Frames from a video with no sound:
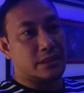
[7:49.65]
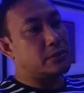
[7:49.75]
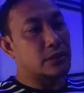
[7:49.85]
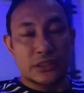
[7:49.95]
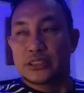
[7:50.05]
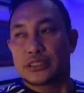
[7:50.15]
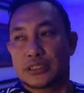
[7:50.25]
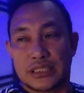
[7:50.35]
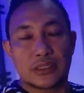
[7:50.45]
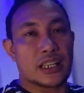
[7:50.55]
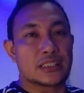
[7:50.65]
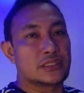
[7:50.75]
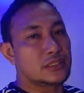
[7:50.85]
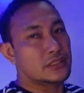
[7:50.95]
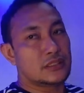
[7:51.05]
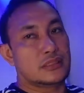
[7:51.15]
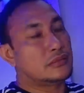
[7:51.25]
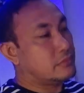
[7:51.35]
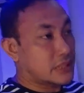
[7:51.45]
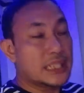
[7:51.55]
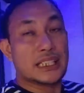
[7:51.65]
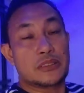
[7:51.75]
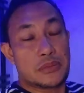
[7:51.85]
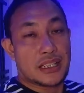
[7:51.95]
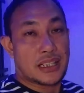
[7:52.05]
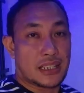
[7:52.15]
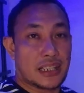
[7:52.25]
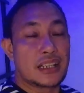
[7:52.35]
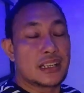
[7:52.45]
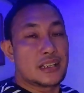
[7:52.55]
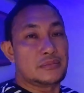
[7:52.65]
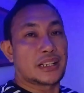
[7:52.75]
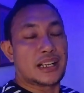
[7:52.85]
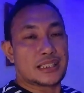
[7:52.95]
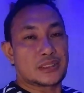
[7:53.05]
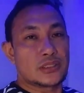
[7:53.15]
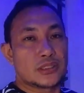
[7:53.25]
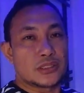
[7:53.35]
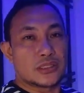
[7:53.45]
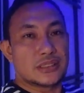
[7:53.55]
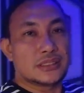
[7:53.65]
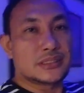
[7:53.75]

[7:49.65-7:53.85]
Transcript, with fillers: sa buton yon sigurado madali kayong magkaka, magkakasundo.